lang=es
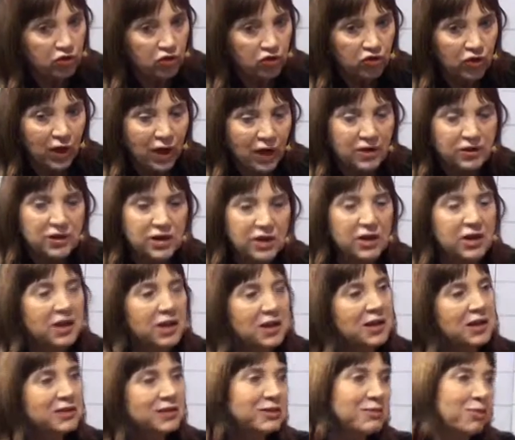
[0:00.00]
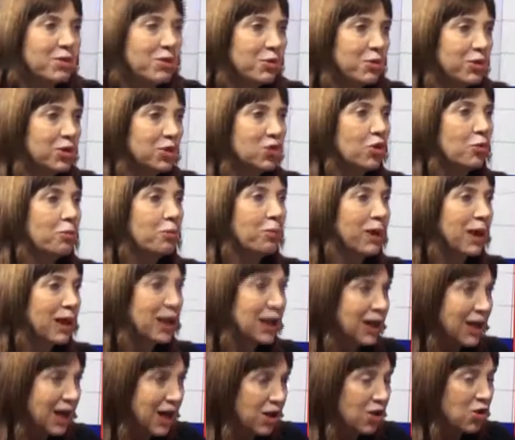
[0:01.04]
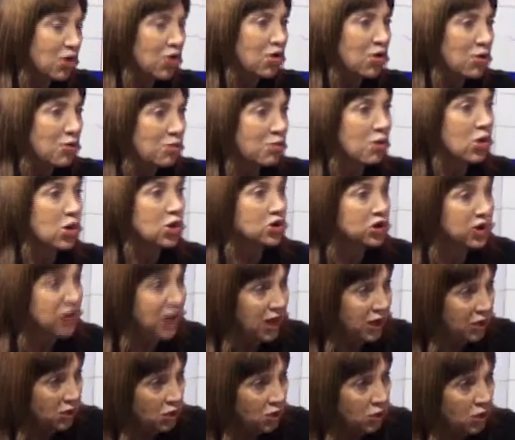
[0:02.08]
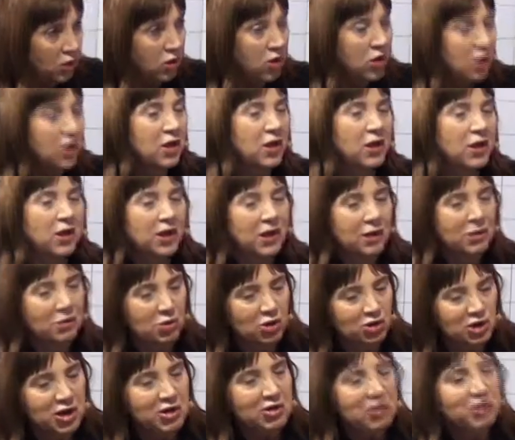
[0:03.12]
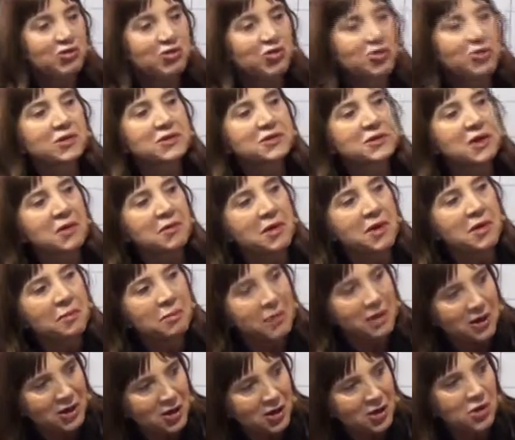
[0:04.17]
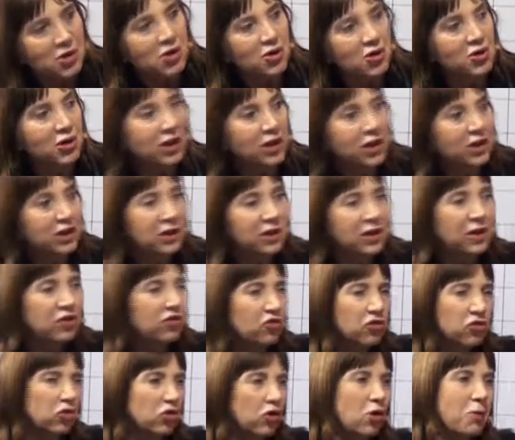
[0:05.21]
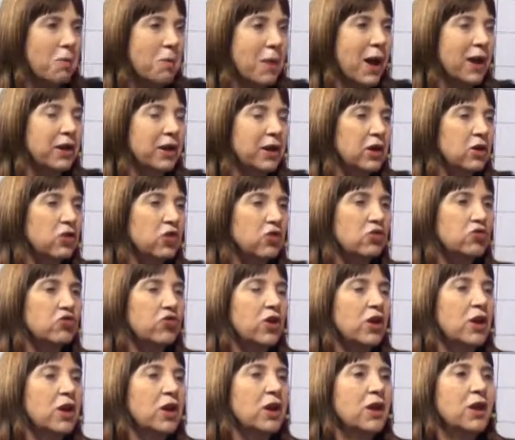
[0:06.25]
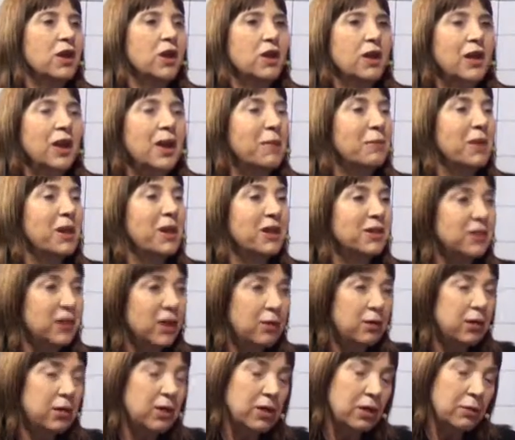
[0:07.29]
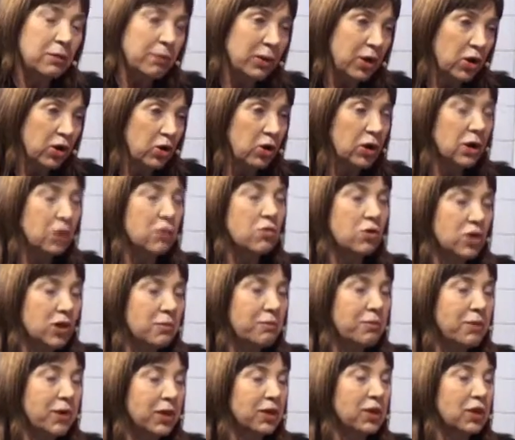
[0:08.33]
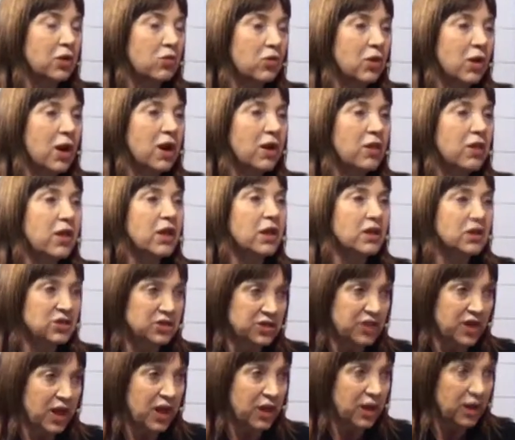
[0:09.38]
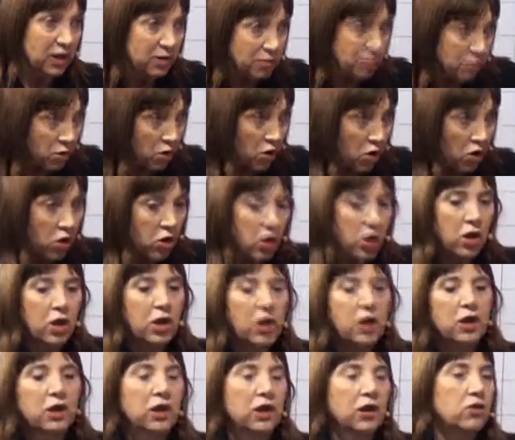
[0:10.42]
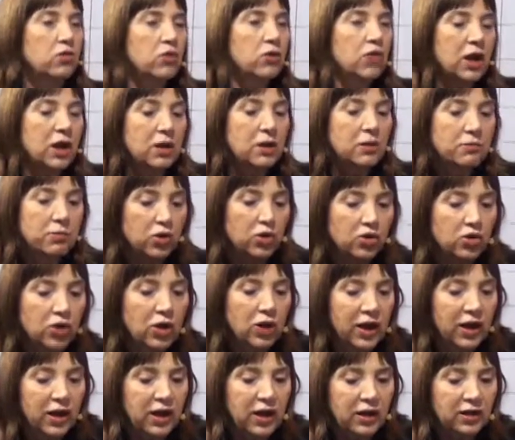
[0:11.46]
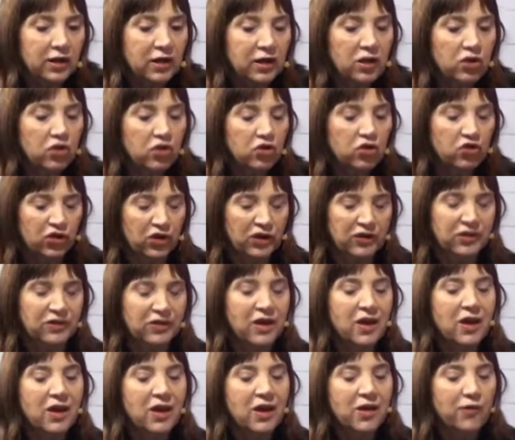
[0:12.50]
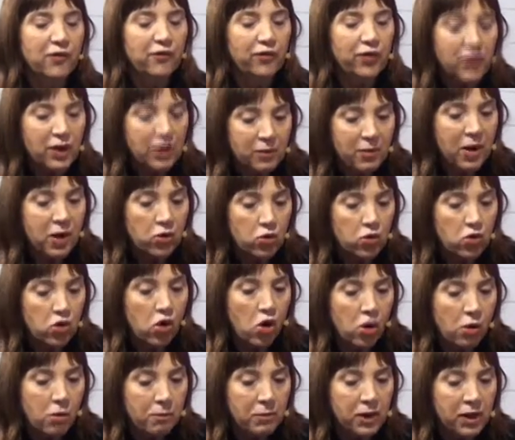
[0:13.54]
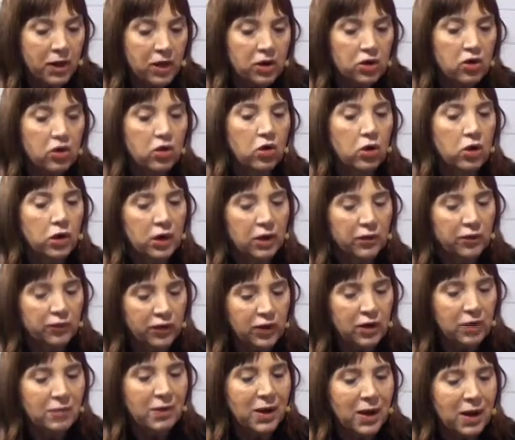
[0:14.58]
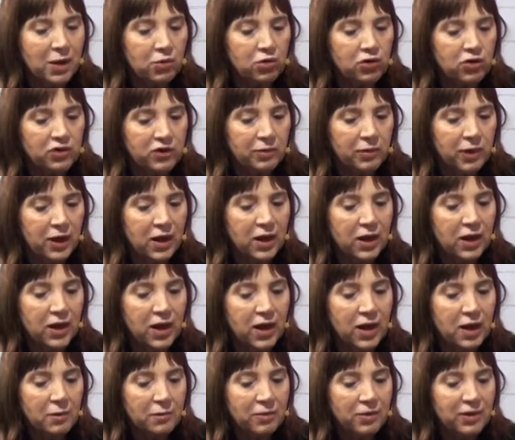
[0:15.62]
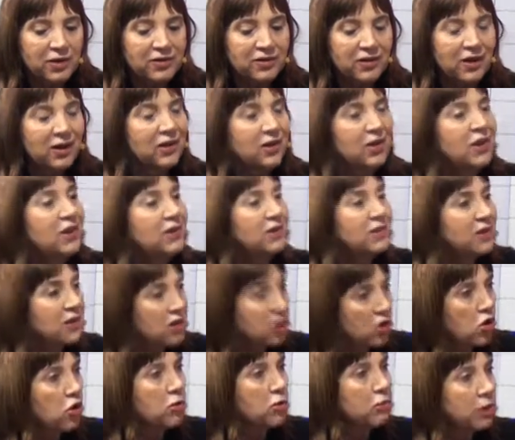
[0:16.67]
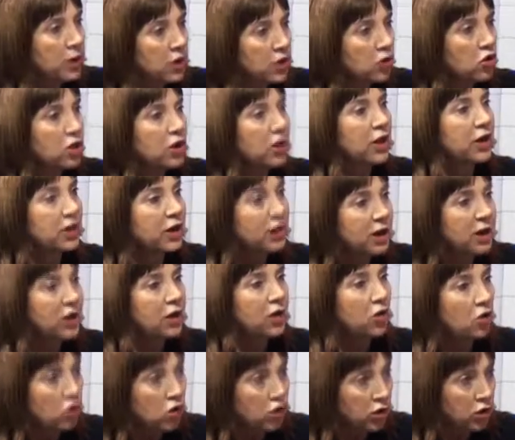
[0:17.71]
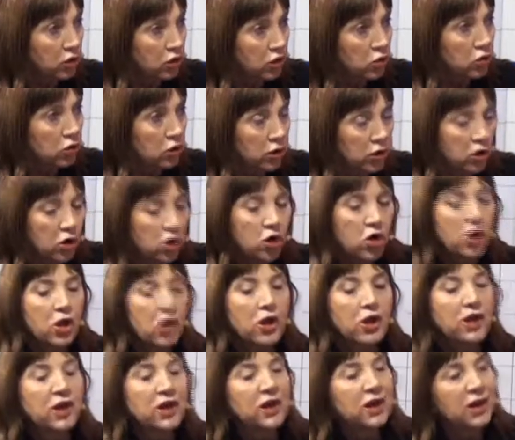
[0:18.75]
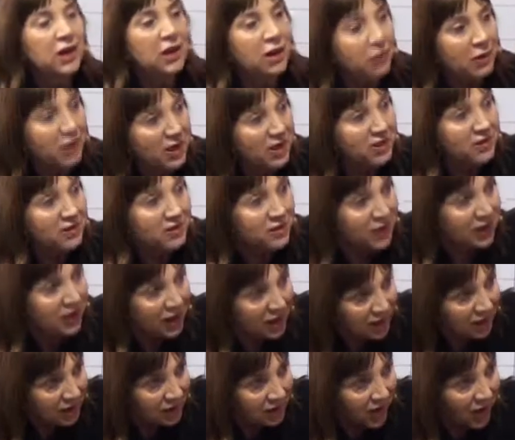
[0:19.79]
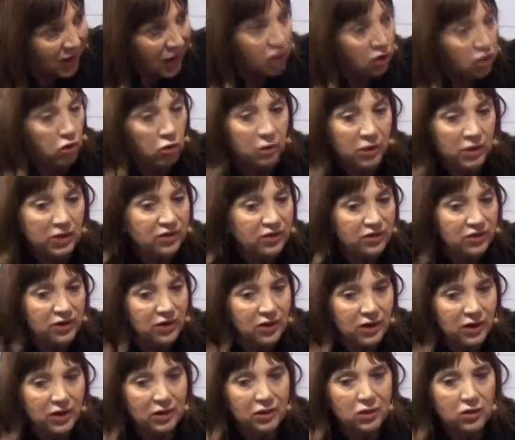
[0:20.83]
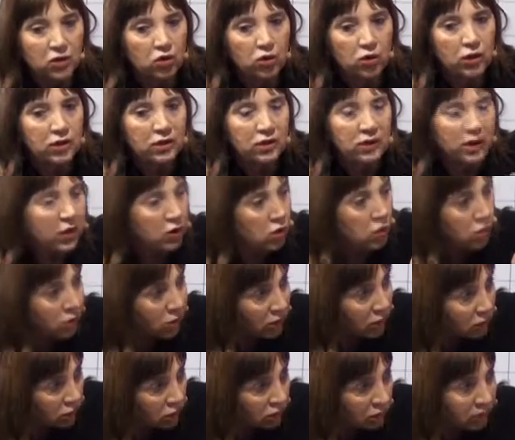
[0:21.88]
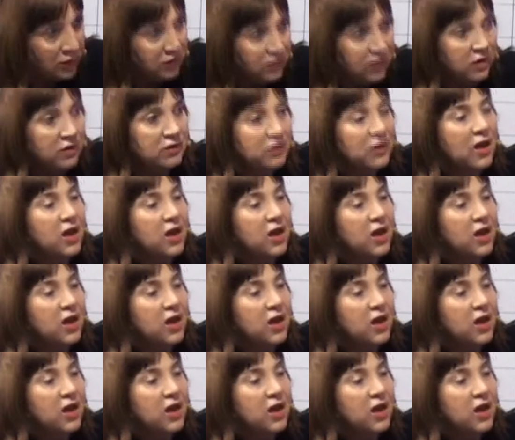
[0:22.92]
Sayen, en ese momento peleado con Moyano, que Moyano a su vez se había peleado con Cristina, son todos manejos lamentables del peronismo y en particular del kirchnerismo, que nunca le importó a la gente. Entonces, firman un convenio que firma la municipalidad de las empresas, y ese convenio que rige hoy, Julio, y que vence este año, vence dentro de tres o cuatro meses,